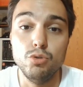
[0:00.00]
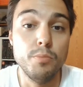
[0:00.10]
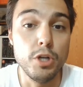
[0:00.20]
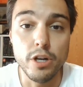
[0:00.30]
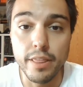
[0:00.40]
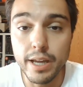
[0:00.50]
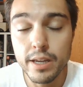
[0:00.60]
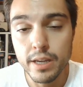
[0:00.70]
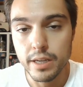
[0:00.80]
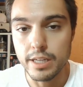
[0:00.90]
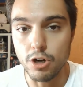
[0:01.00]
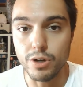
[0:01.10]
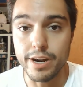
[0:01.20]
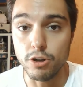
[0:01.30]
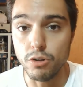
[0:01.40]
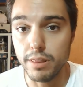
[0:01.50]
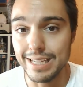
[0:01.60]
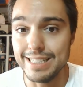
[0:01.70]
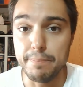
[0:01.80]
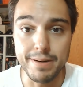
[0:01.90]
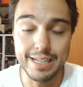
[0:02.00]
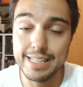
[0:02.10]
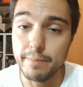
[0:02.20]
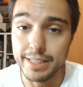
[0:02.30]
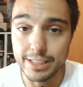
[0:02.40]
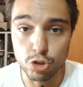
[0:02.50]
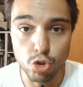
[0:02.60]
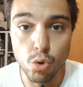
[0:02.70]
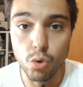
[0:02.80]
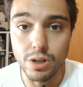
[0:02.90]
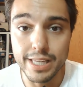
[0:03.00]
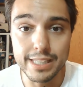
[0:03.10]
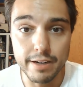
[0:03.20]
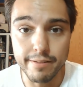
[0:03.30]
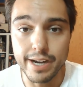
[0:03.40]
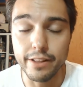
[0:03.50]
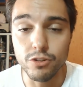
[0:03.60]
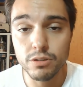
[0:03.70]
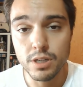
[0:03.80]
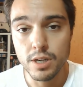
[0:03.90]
su prioridad y en lo que reconoce que está prácticamente todo el día trabajando